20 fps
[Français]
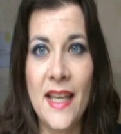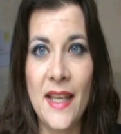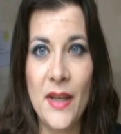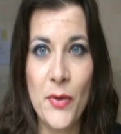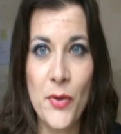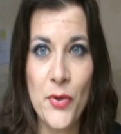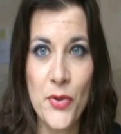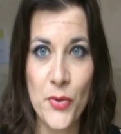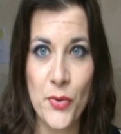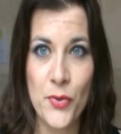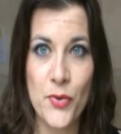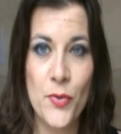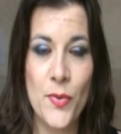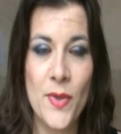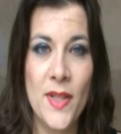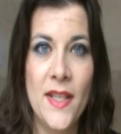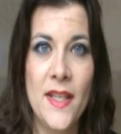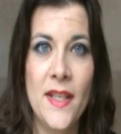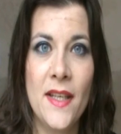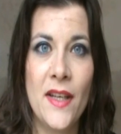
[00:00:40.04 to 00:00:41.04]
Et
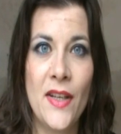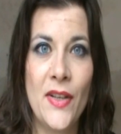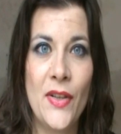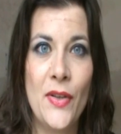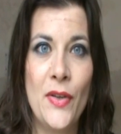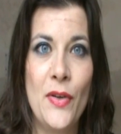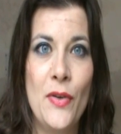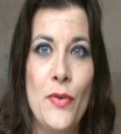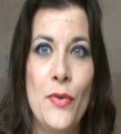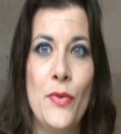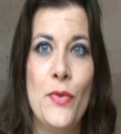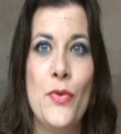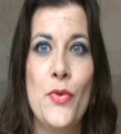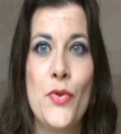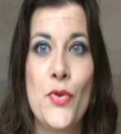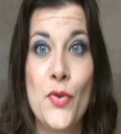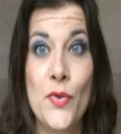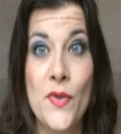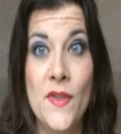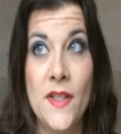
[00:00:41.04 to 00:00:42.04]
aujourd'hui,
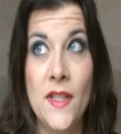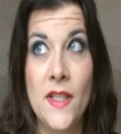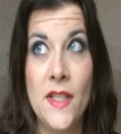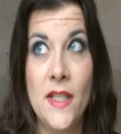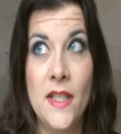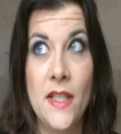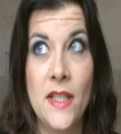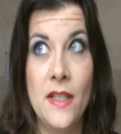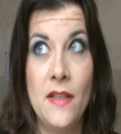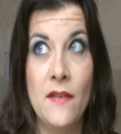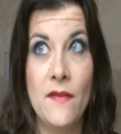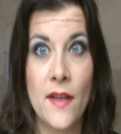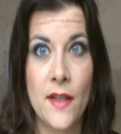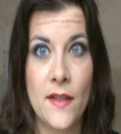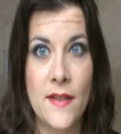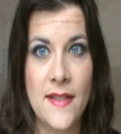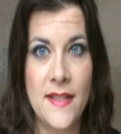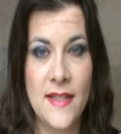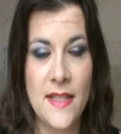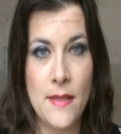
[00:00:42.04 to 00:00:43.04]
le jeudi
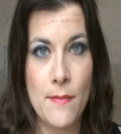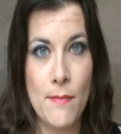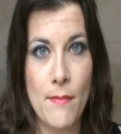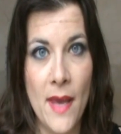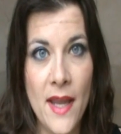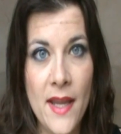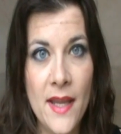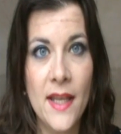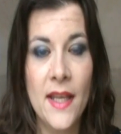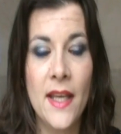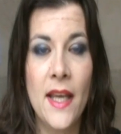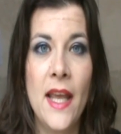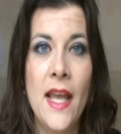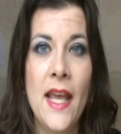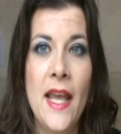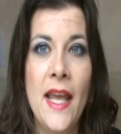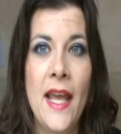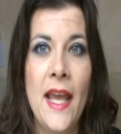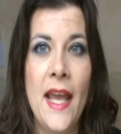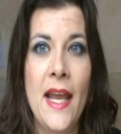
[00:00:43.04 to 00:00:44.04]
26 mai,
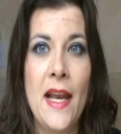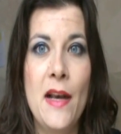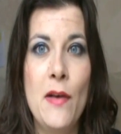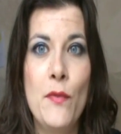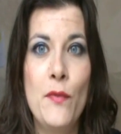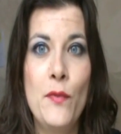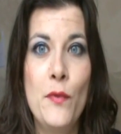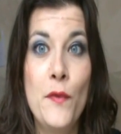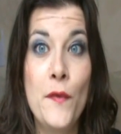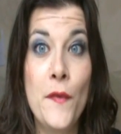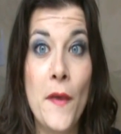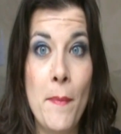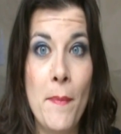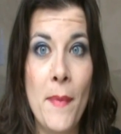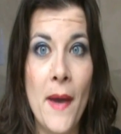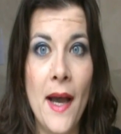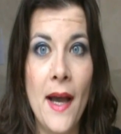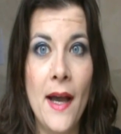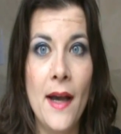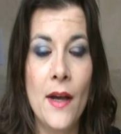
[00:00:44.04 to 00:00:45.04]
elle vous fait
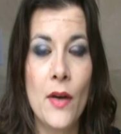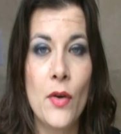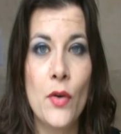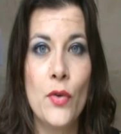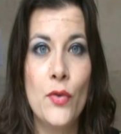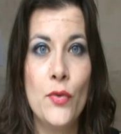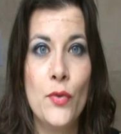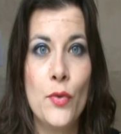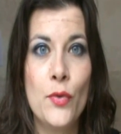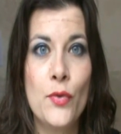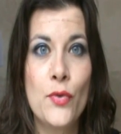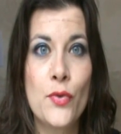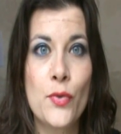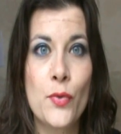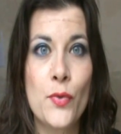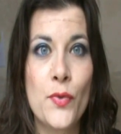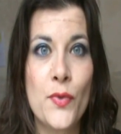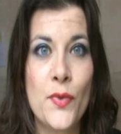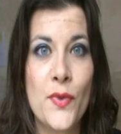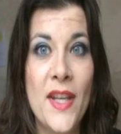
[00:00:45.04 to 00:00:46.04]
part euh, de
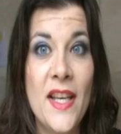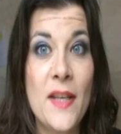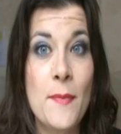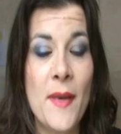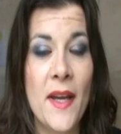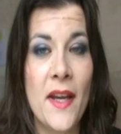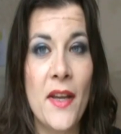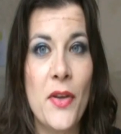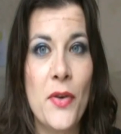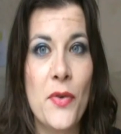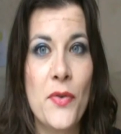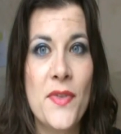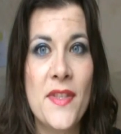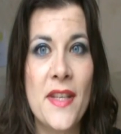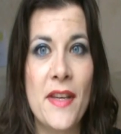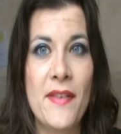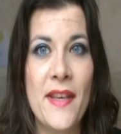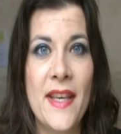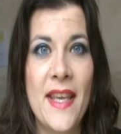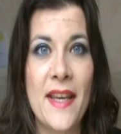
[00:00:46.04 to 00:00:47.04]
son
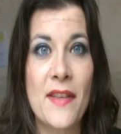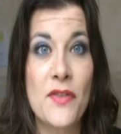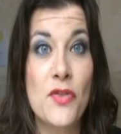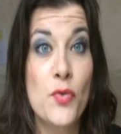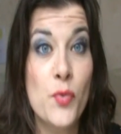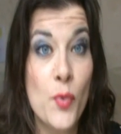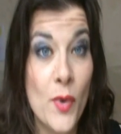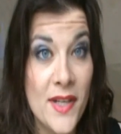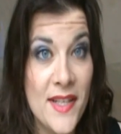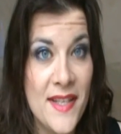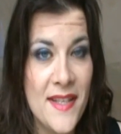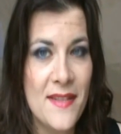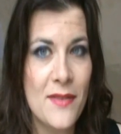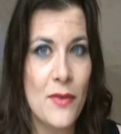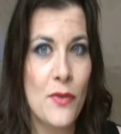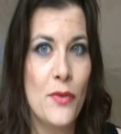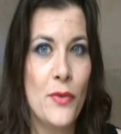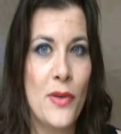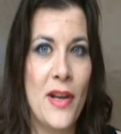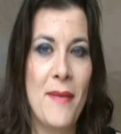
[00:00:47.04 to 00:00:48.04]
expérience avec un soin
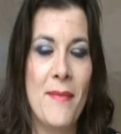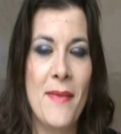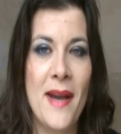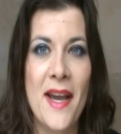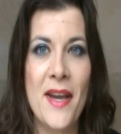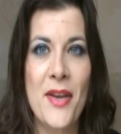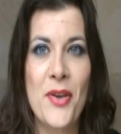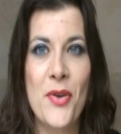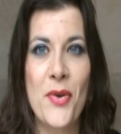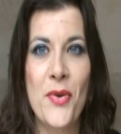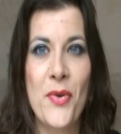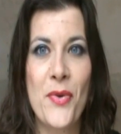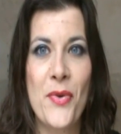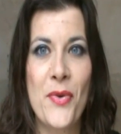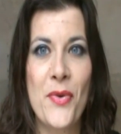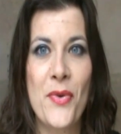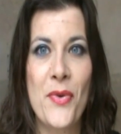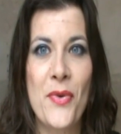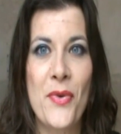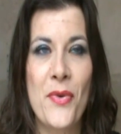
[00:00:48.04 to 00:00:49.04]
lissant de la marque
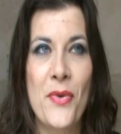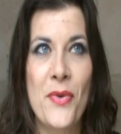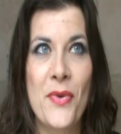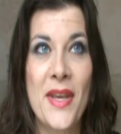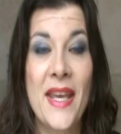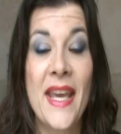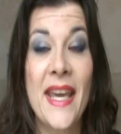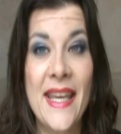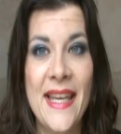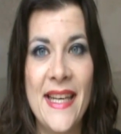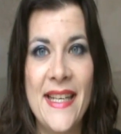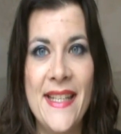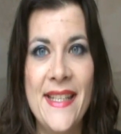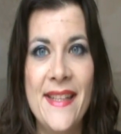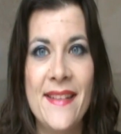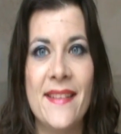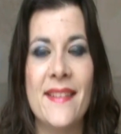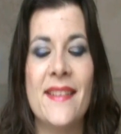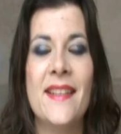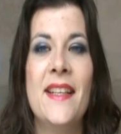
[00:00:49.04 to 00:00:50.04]
euh,
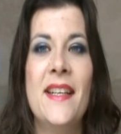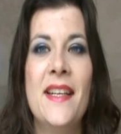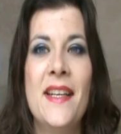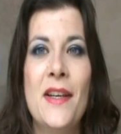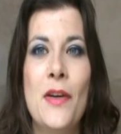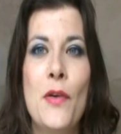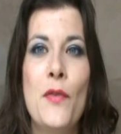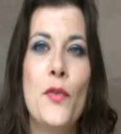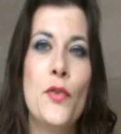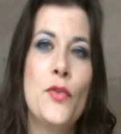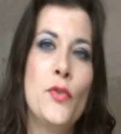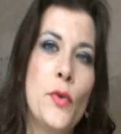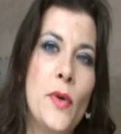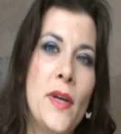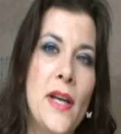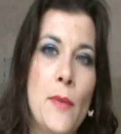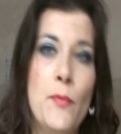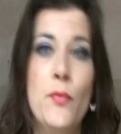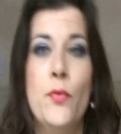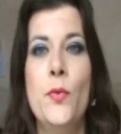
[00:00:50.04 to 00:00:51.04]
Créaline
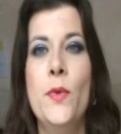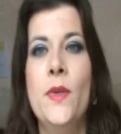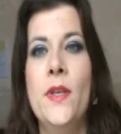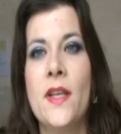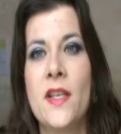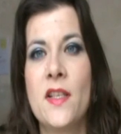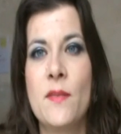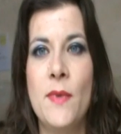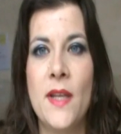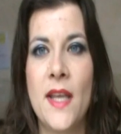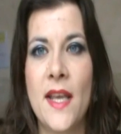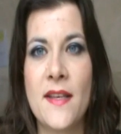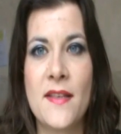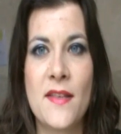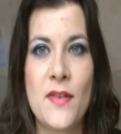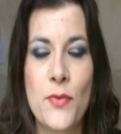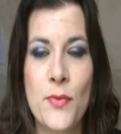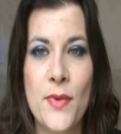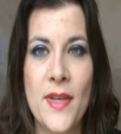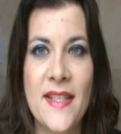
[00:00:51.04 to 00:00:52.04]
Photo à l'appui,
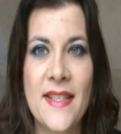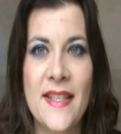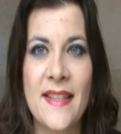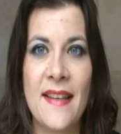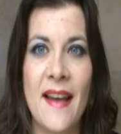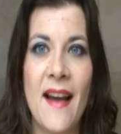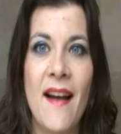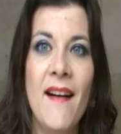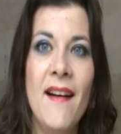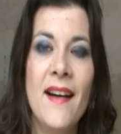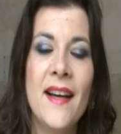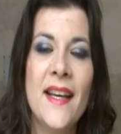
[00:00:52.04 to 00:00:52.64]
explication, etc.